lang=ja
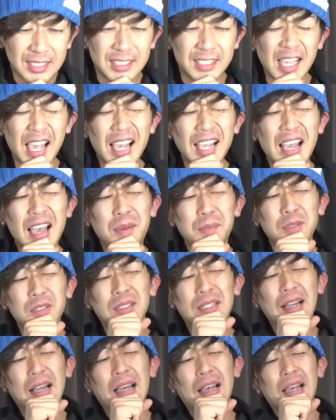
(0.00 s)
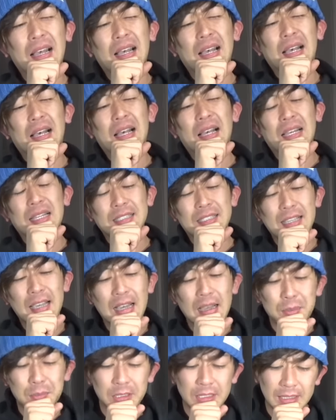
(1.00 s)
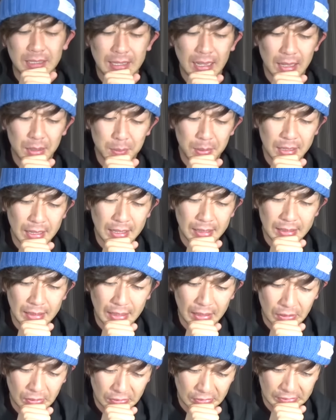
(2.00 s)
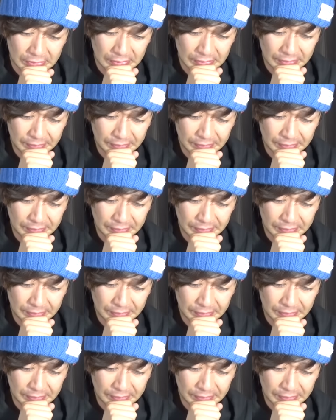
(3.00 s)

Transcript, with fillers: ザガムか、ザガム2体目なんだよ。